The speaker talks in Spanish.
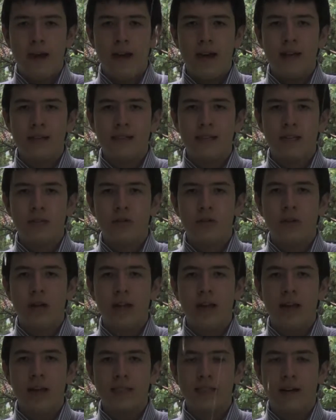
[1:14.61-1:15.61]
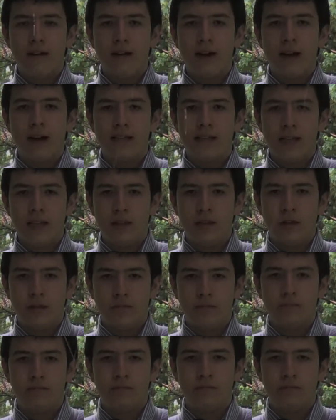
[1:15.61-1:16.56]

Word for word: en esta zona de la Sabana Centro.